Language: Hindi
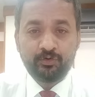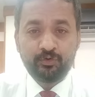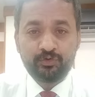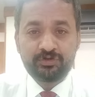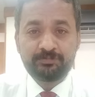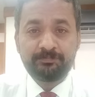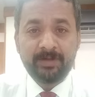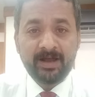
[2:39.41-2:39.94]

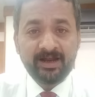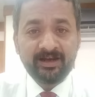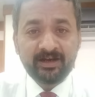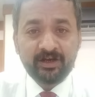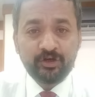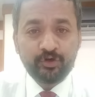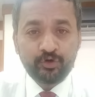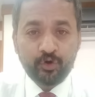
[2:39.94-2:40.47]
उस
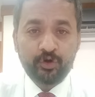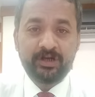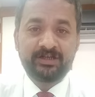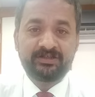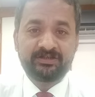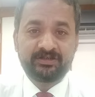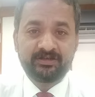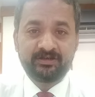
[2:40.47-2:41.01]
बैंक की
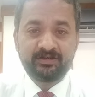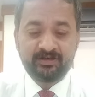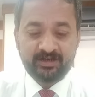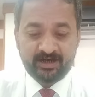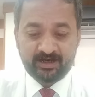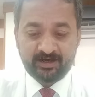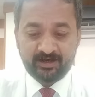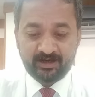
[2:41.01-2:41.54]
नॉलेज
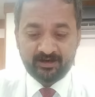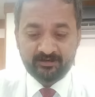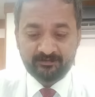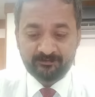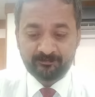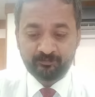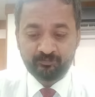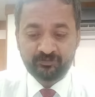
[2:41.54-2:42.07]

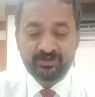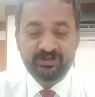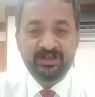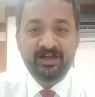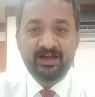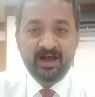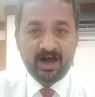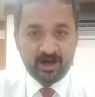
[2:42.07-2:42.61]
रखना
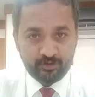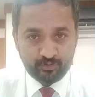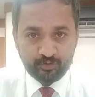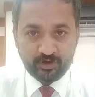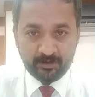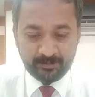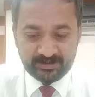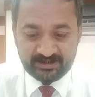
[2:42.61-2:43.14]
ये आर
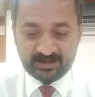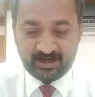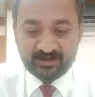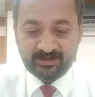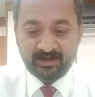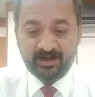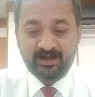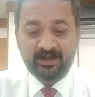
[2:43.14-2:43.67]
टू हमें
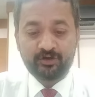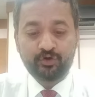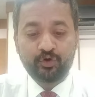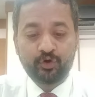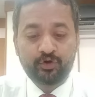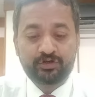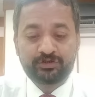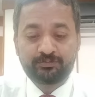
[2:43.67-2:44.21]
सिखाता है
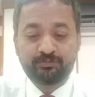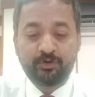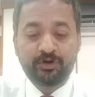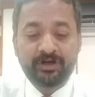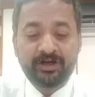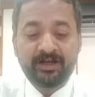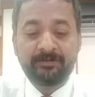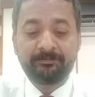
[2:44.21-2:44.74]

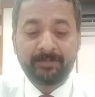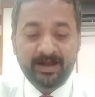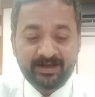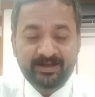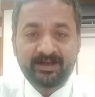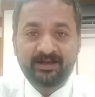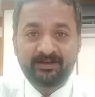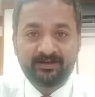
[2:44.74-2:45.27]
कॉरस्पॉन्डिंग
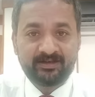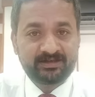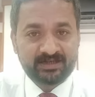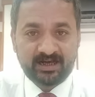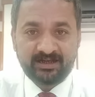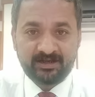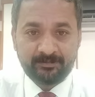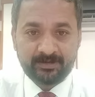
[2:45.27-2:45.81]
बैंकिंग
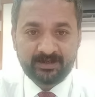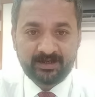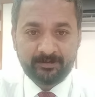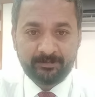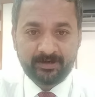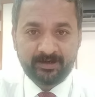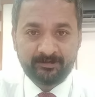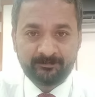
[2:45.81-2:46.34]
इसका ये
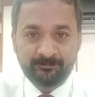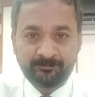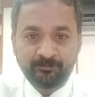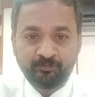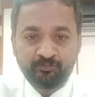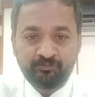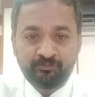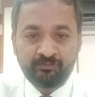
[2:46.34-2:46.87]
मतलब
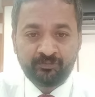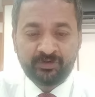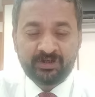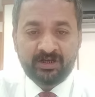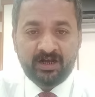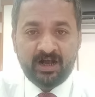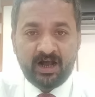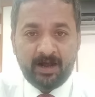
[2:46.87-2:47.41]

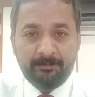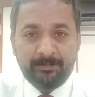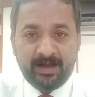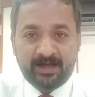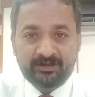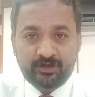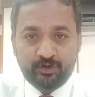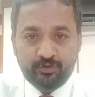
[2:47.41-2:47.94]
है अब
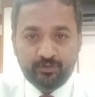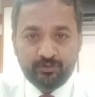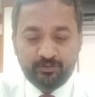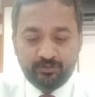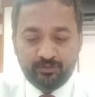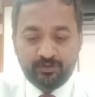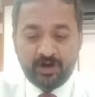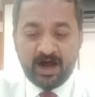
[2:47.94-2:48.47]
मैं आता हूँ
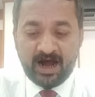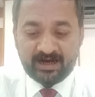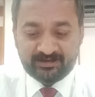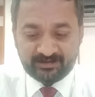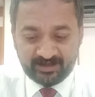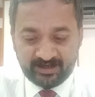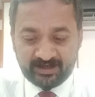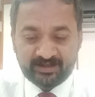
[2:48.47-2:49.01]

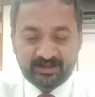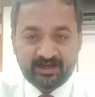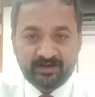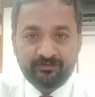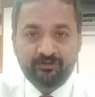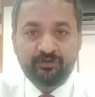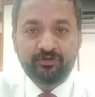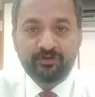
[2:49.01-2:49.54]
आर थ्री की
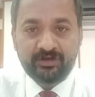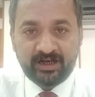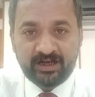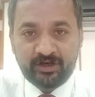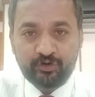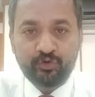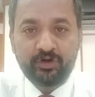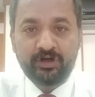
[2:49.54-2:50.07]
तरफ
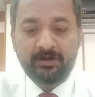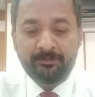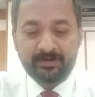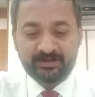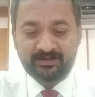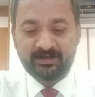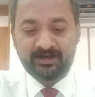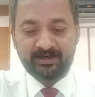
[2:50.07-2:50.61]
यानी रूल
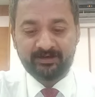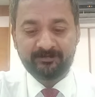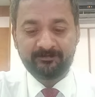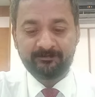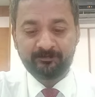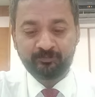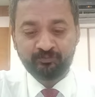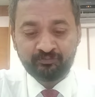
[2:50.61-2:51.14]
नंबर थ्री
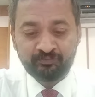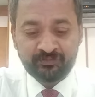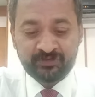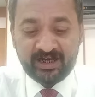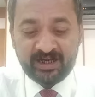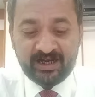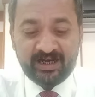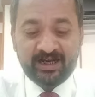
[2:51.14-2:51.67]

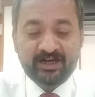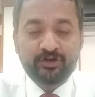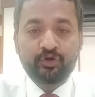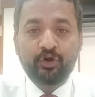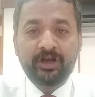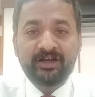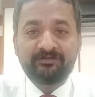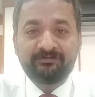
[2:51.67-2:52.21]

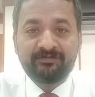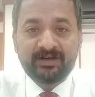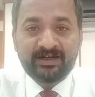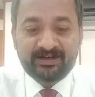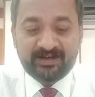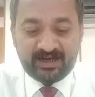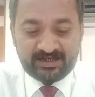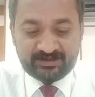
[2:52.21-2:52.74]
इलेक्ट्रॉनिक
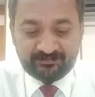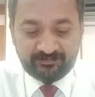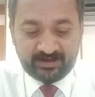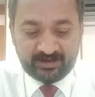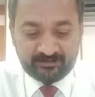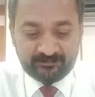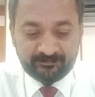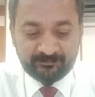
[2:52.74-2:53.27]
फंड ट्रांसफ़र